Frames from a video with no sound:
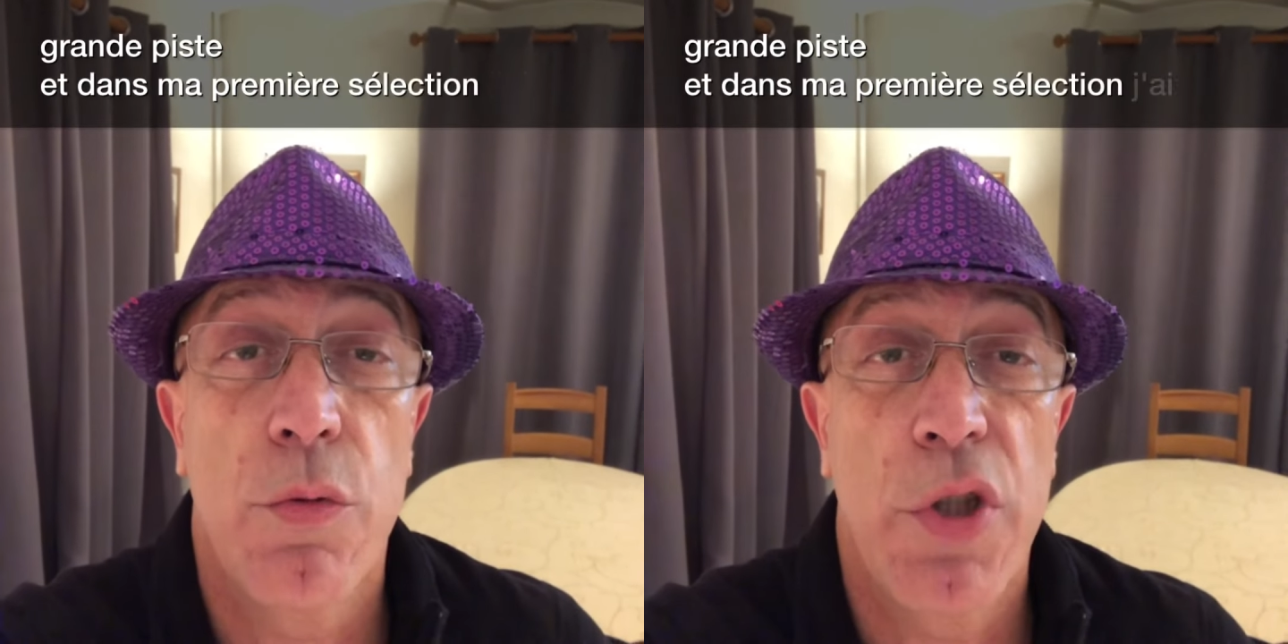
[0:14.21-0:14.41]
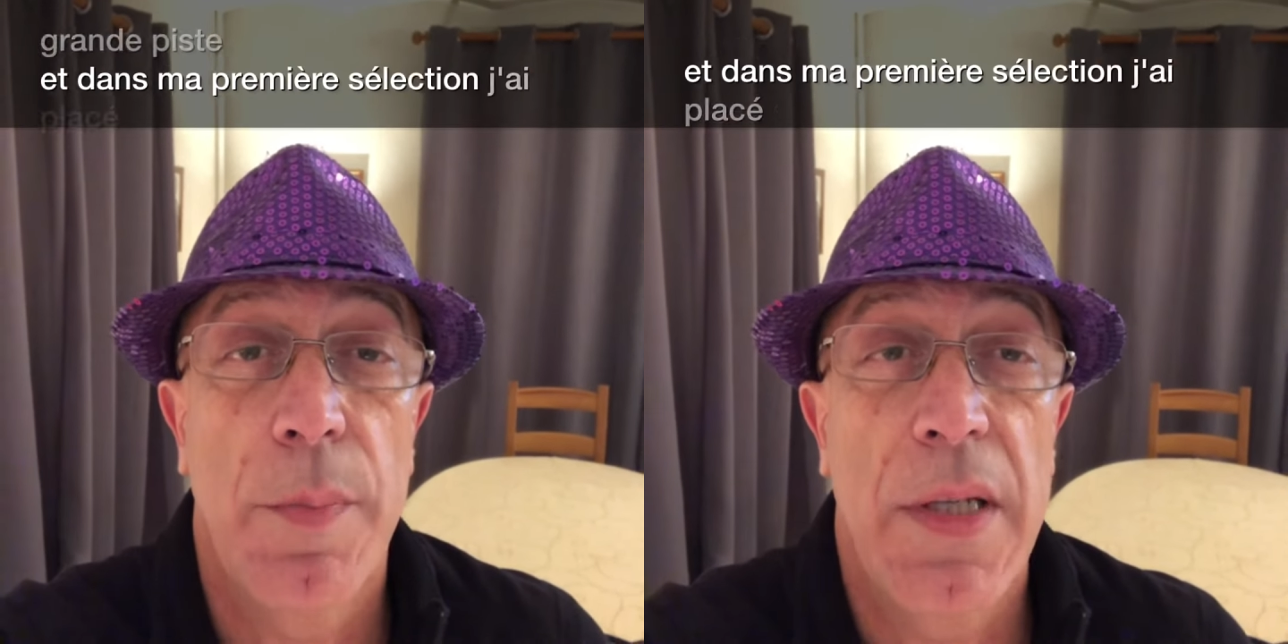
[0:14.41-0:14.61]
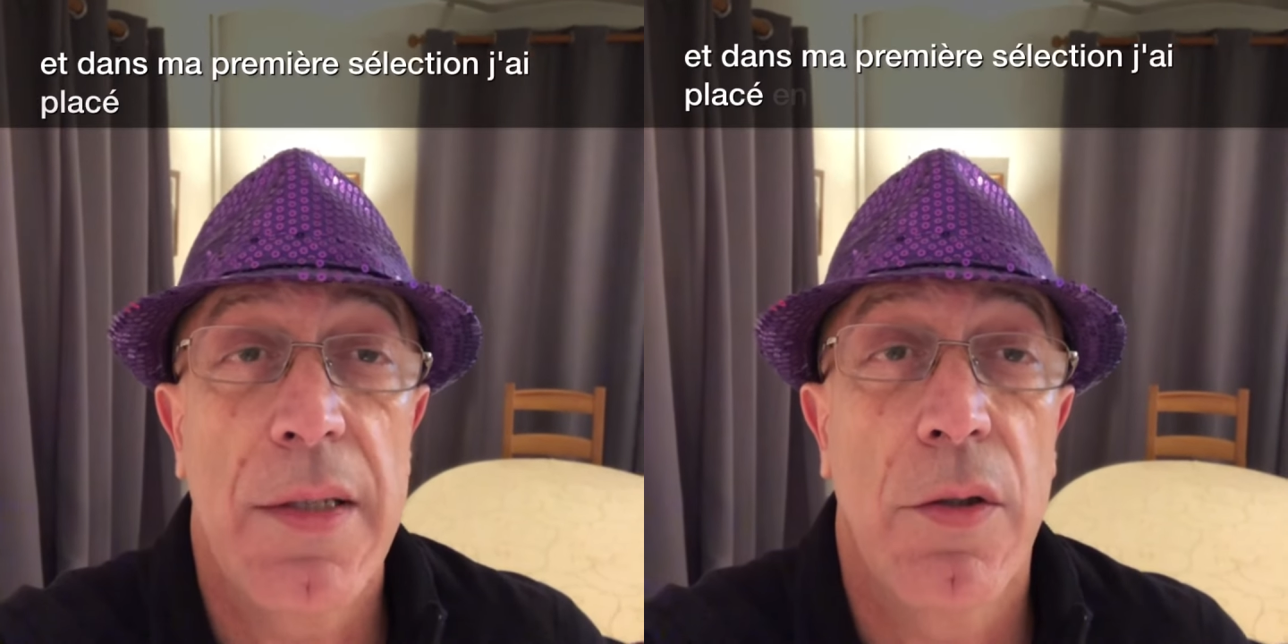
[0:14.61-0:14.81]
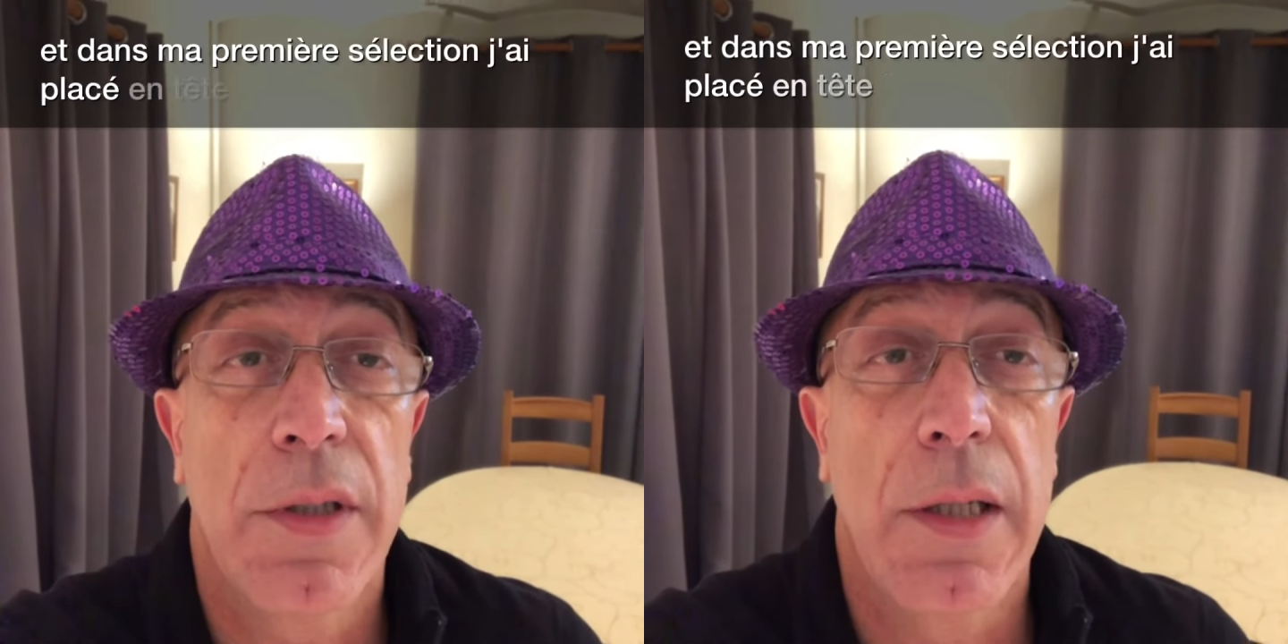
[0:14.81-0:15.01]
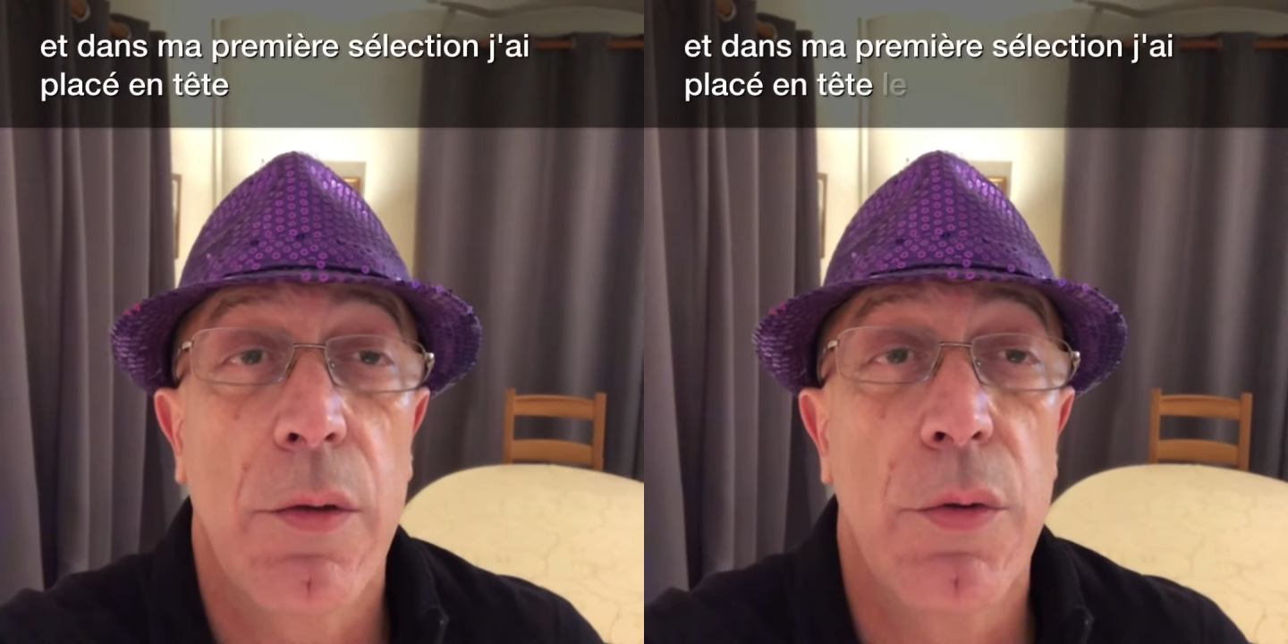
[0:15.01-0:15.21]
j'ai placé en
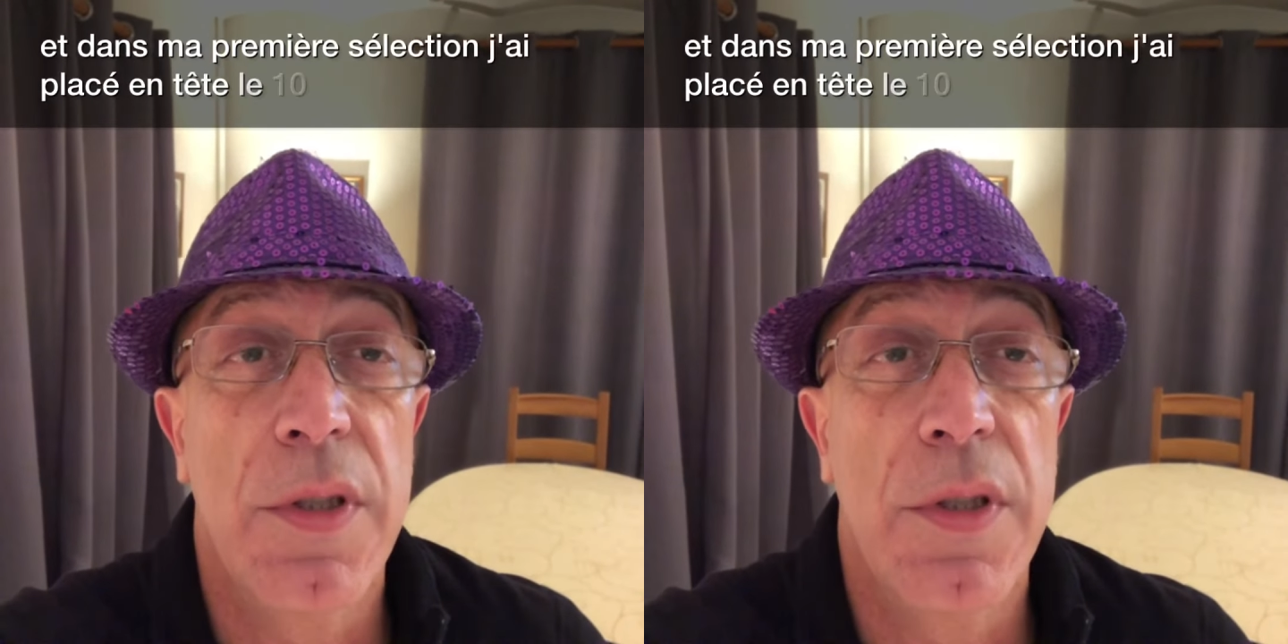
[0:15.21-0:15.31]
tête le